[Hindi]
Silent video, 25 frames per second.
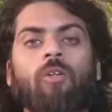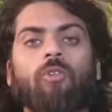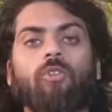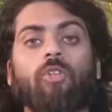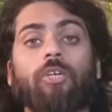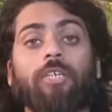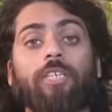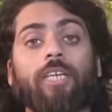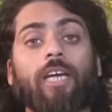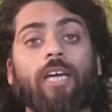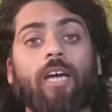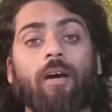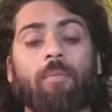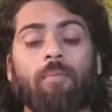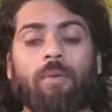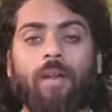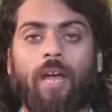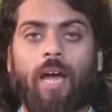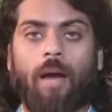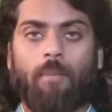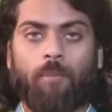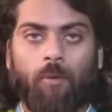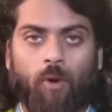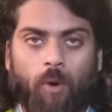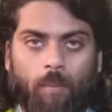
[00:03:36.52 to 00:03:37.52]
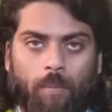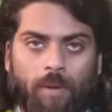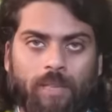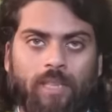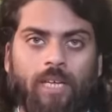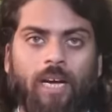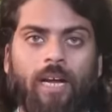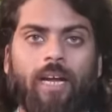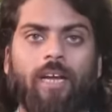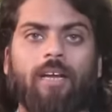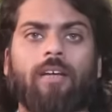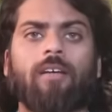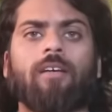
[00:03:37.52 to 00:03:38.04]
तो ये हमने आपको
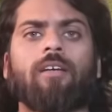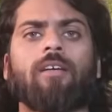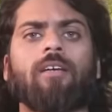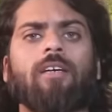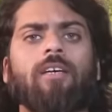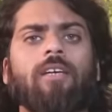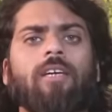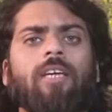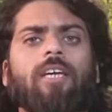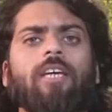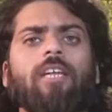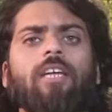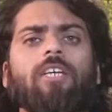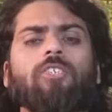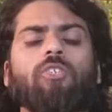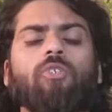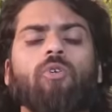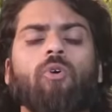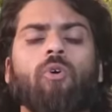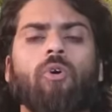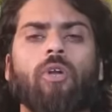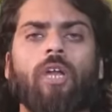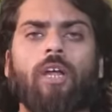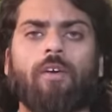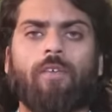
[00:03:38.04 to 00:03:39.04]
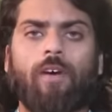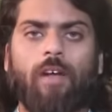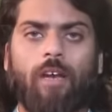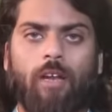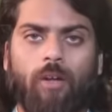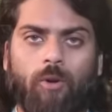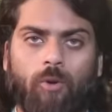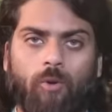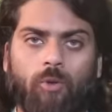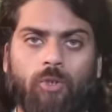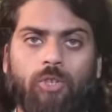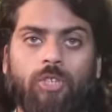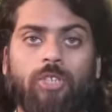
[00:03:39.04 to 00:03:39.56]
बताए खीरे से होने वाले
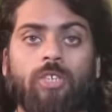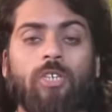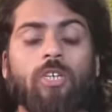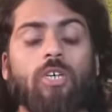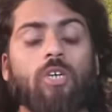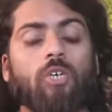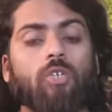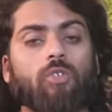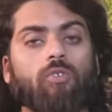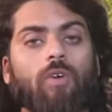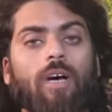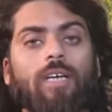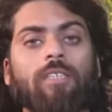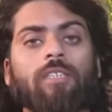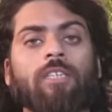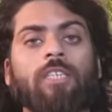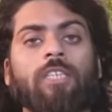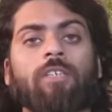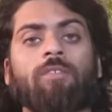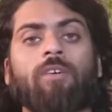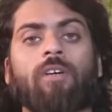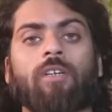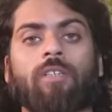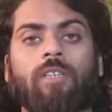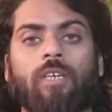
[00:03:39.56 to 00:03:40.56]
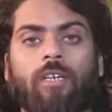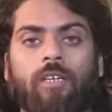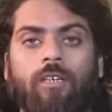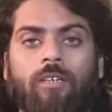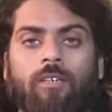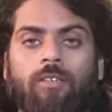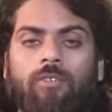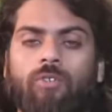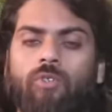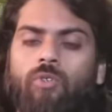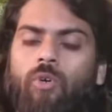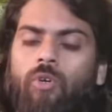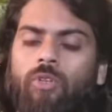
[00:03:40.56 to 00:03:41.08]
कुछ स्वास्थ्यवर्धक
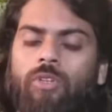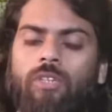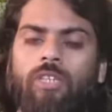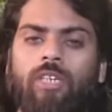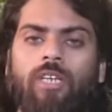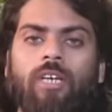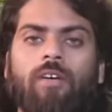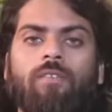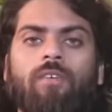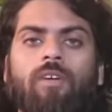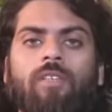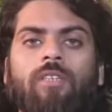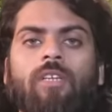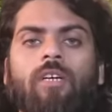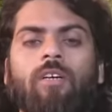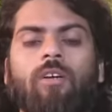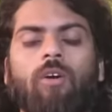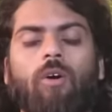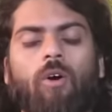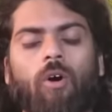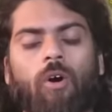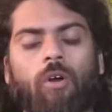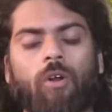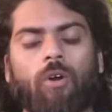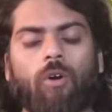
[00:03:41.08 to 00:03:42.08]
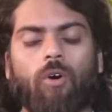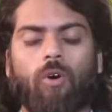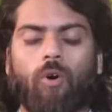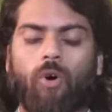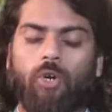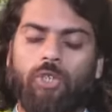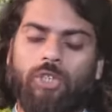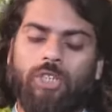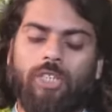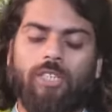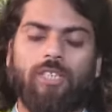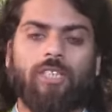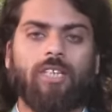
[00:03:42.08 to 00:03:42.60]
सौंदर्यवर्धक और
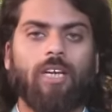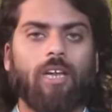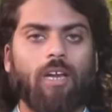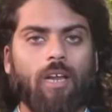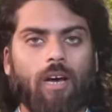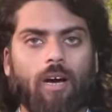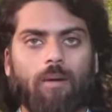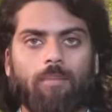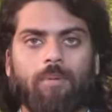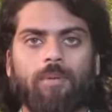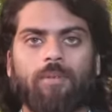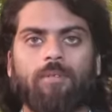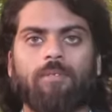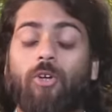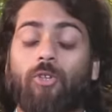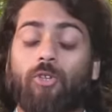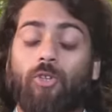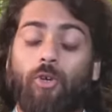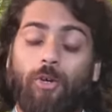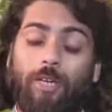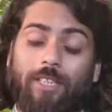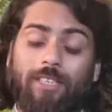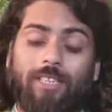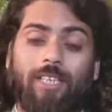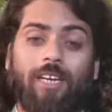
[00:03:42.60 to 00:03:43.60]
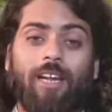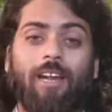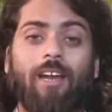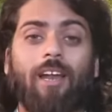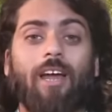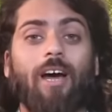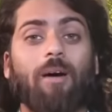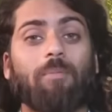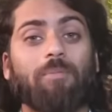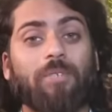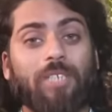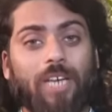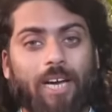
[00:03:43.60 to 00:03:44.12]
औषधीय लाभ तो इतने
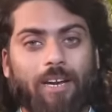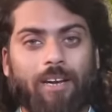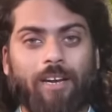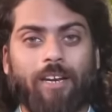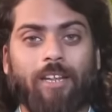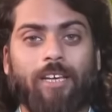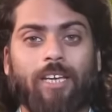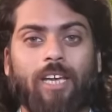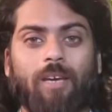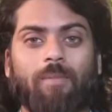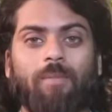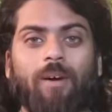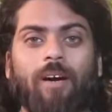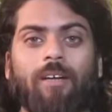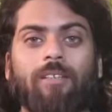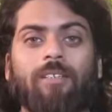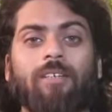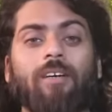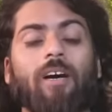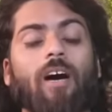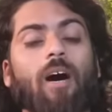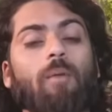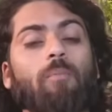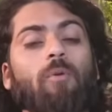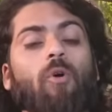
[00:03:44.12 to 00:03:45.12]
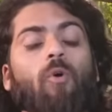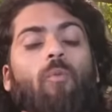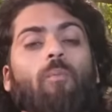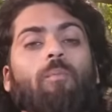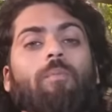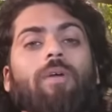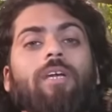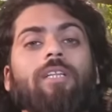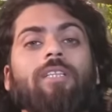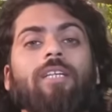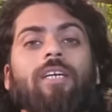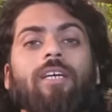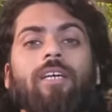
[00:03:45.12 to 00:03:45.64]
लाभ जानने के बाद हमें
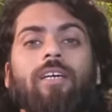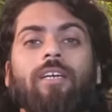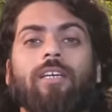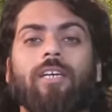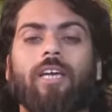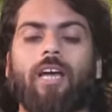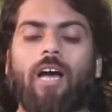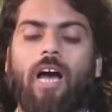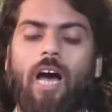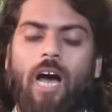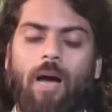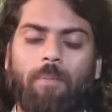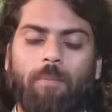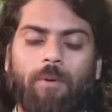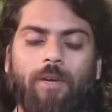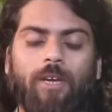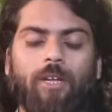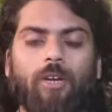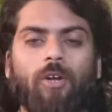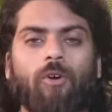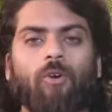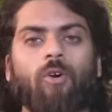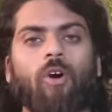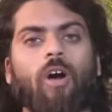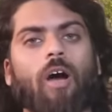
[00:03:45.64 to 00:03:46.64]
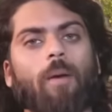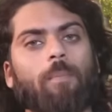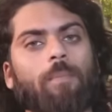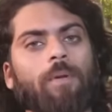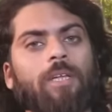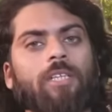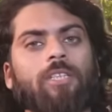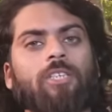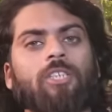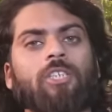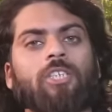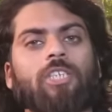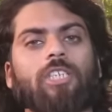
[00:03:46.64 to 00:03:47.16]
उम्मीद है कि आप खीरे को
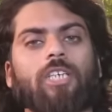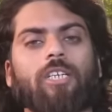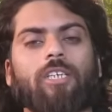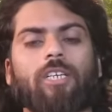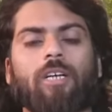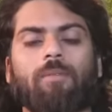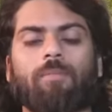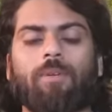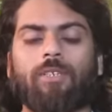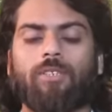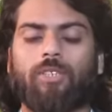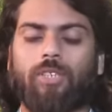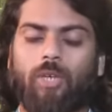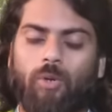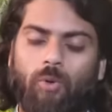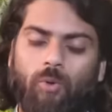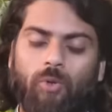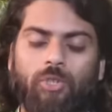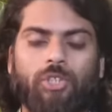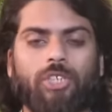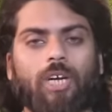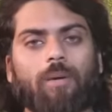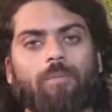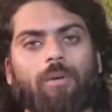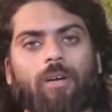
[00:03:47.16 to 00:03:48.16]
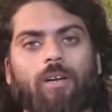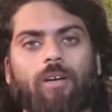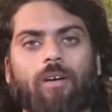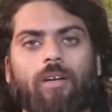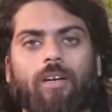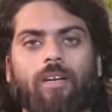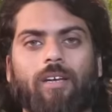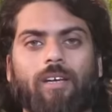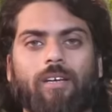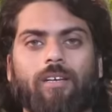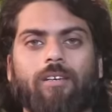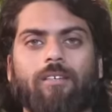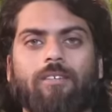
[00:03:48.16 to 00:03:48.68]
अपनी दिनचर्या में जरूर शामिल
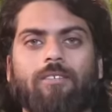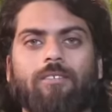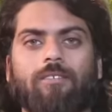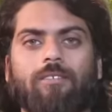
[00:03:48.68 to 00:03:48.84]
करेंगे